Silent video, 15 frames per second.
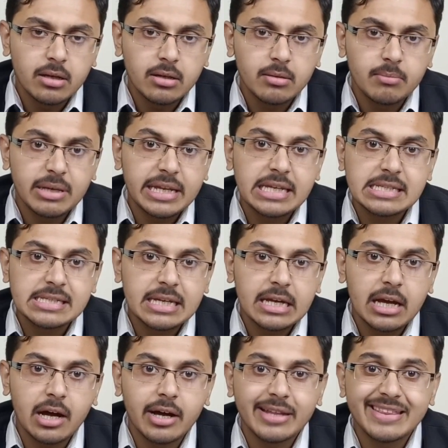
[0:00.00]
मरीज़ के
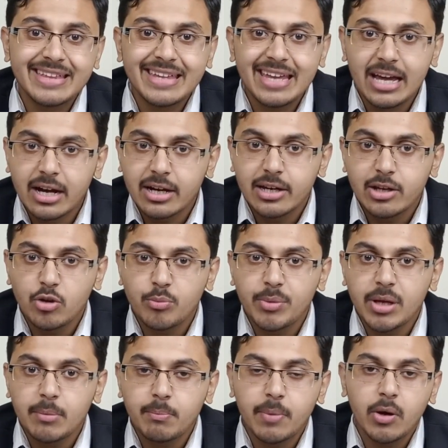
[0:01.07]
हाथ की अंगलियों
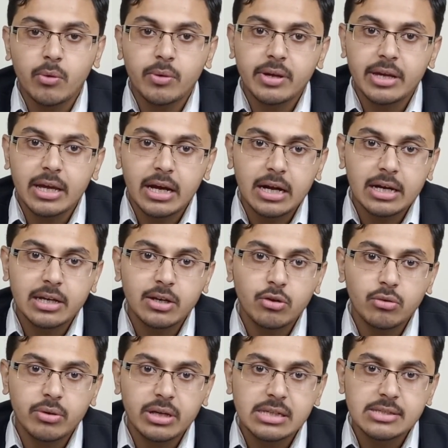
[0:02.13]
में पाँव की
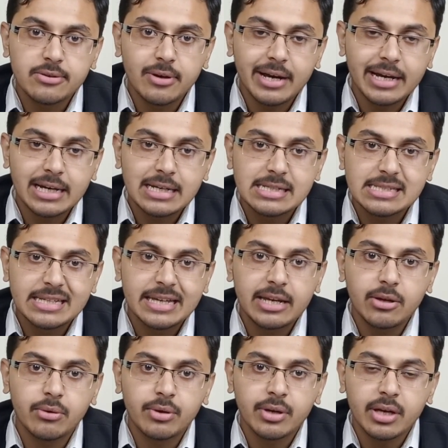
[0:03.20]
अंगलियों के जो अगले
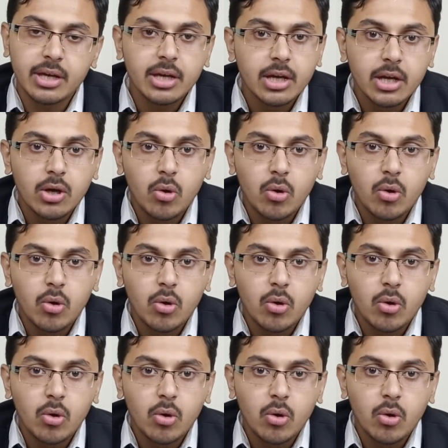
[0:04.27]
सिरे होंगे